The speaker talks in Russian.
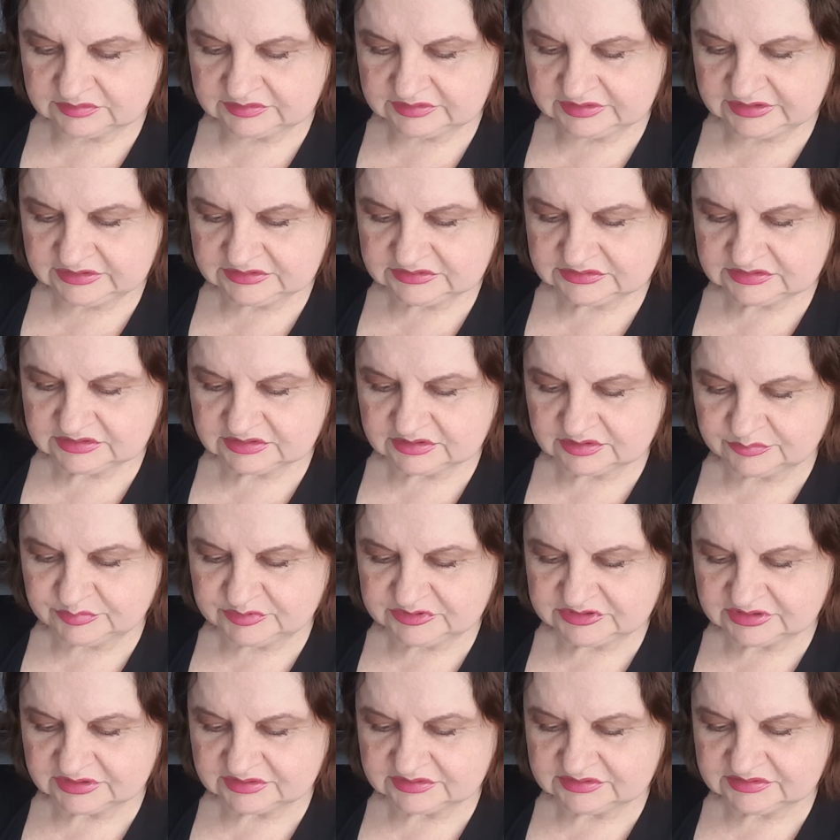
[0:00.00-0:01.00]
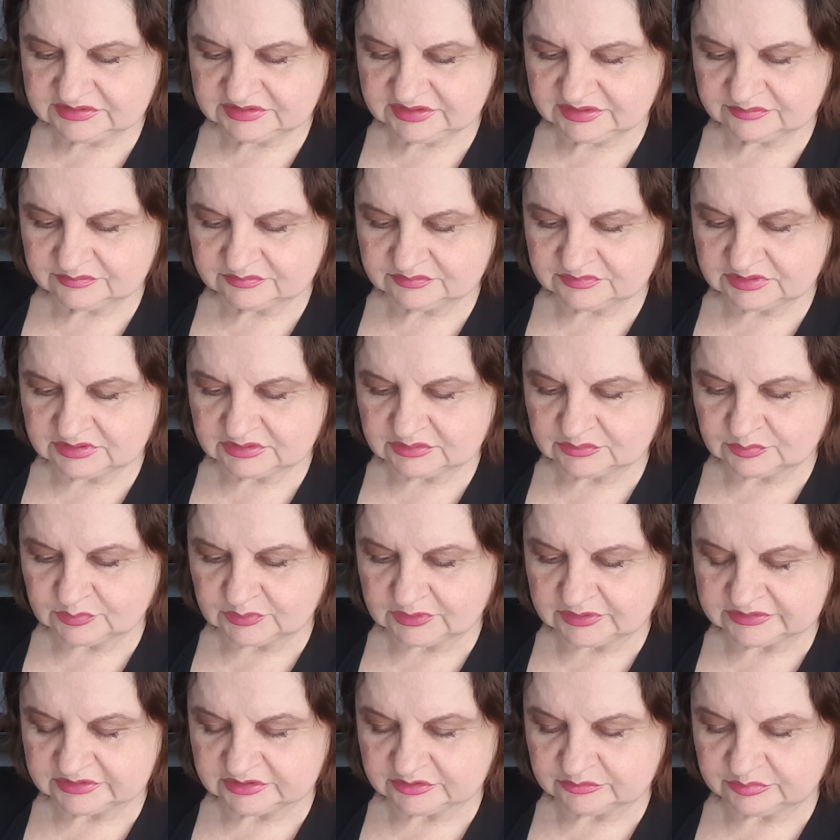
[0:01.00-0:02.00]
357 э,
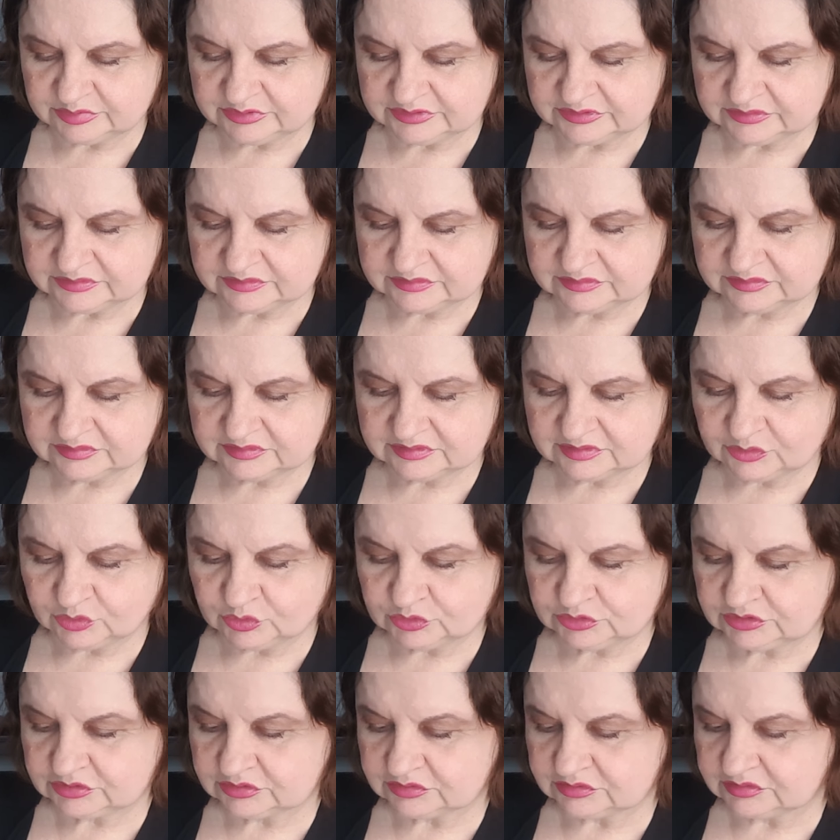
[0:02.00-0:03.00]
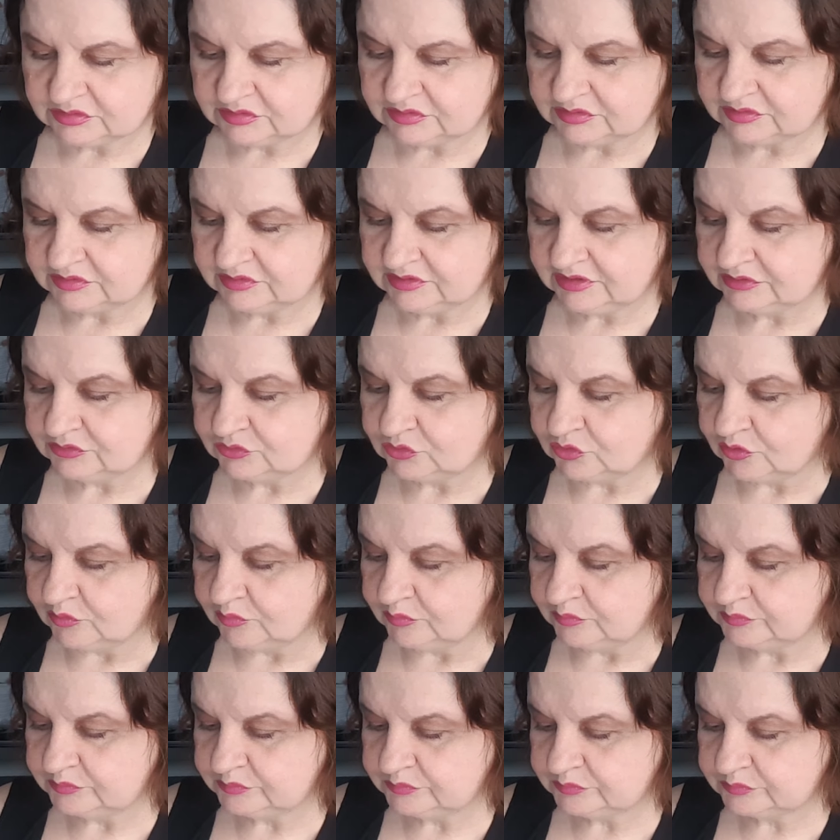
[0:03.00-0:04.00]
Аванаби от Ланком.
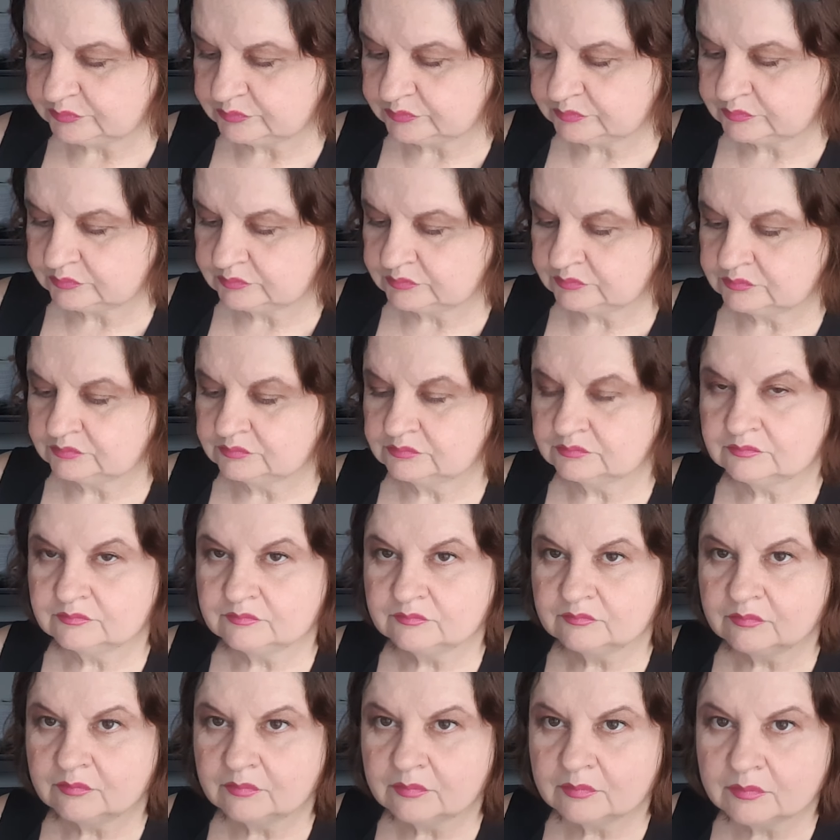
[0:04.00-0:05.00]
Э,